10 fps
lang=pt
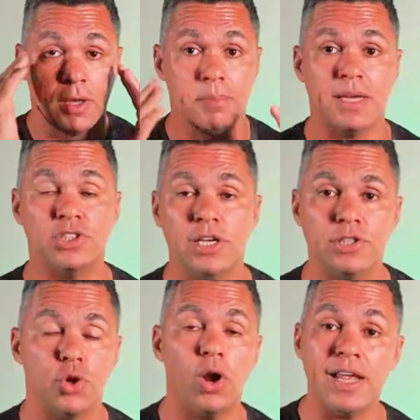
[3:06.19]
Minha
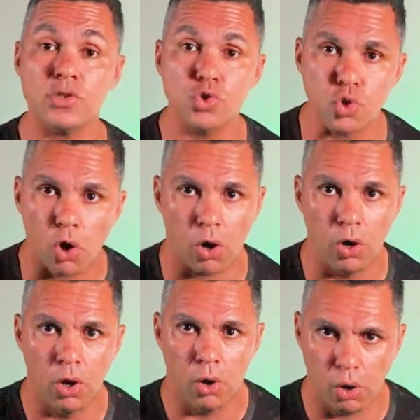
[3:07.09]
gente, olha
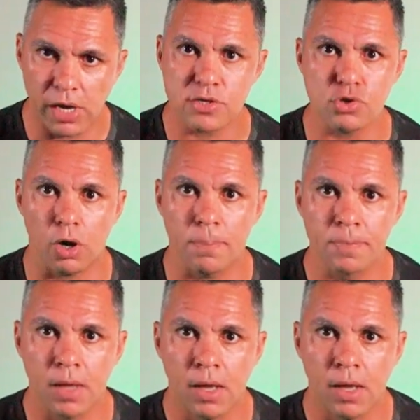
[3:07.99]
só, olha só